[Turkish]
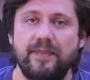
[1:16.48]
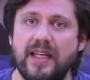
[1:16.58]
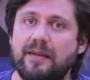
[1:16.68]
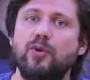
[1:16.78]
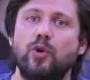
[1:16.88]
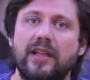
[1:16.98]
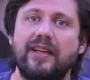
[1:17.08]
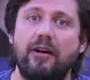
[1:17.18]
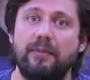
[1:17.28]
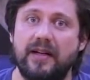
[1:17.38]
dediğim gibi
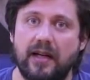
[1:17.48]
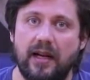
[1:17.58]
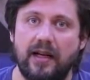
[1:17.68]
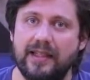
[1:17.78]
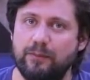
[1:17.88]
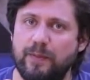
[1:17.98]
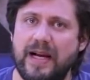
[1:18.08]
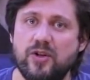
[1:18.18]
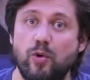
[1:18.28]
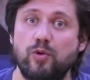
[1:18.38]
yola devam etme kararı aldı. Bu
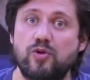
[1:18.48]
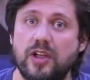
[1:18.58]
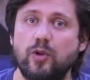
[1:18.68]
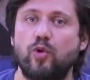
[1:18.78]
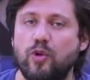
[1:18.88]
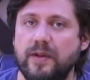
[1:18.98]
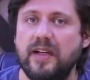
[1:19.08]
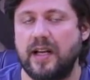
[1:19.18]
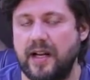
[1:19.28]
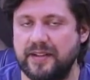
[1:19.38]
bence oldukça da doğru
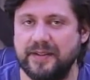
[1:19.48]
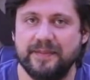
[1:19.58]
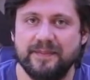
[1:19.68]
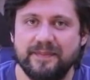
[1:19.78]
bir karardı.